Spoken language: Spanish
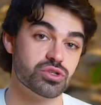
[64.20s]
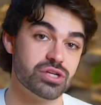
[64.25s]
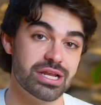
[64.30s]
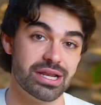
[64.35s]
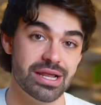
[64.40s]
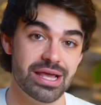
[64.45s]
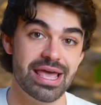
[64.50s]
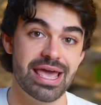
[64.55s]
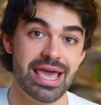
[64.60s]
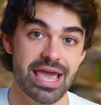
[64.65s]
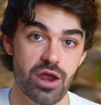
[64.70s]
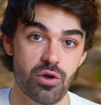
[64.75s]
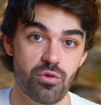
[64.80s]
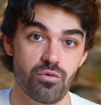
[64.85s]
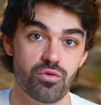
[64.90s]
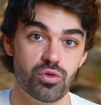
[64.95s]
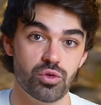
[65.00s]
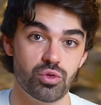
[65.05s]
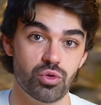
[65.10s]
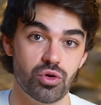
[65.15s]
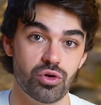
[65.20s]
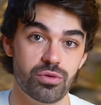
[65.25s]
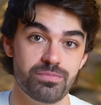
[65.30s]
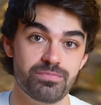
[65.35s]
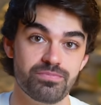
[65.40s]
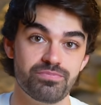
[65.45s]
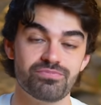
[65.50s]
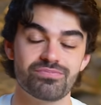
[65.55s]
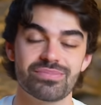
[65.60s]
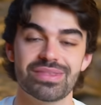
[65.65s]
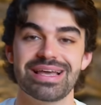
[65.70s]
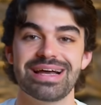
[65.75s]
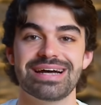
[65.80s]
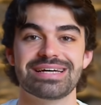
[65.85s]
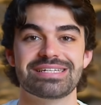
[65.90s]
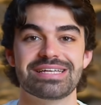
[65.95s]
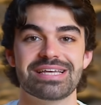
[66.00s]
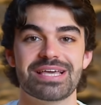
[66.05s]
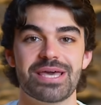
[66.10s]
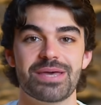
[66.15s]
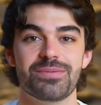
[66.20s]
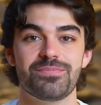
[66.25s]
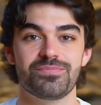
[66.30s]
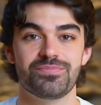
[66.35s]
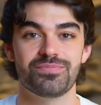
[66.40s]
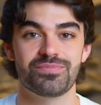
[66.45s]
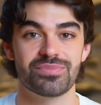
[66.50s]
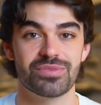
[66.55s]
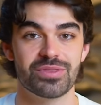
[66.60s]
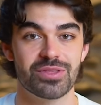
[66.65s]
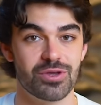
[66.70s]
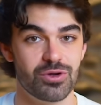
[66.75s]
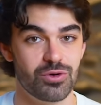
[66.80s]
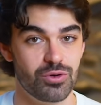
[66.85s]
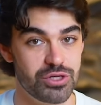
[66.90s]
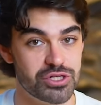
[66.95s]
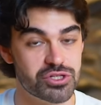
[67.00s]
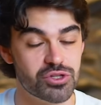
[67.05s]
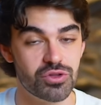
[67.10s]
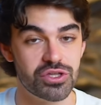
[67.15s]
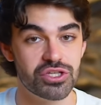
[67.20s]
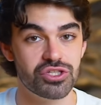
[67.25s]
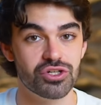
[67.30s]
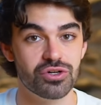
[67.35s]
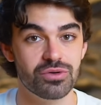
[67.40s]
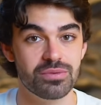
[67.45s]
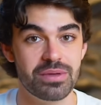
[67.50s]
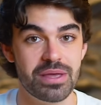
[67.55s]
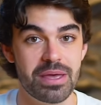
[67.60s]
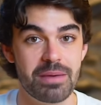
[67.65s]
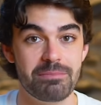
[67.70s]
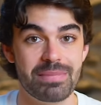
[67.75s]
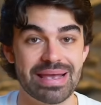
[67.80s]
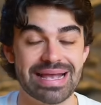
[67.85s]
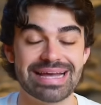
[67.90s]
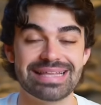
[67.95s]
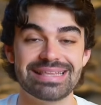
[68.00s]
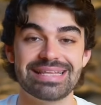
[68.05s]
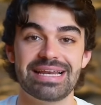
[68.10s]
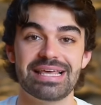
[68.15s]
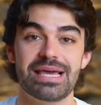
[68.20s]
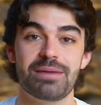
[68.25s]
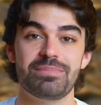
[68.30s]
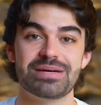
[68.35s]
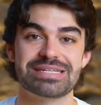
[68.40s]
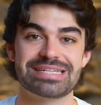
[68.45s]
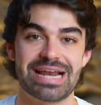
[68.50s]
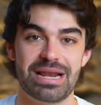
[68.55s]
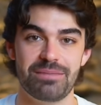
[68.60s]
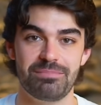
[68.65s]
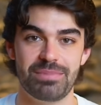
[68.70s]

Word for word: ser en un futuro. Así que, con esto dicho, me encantaría pasar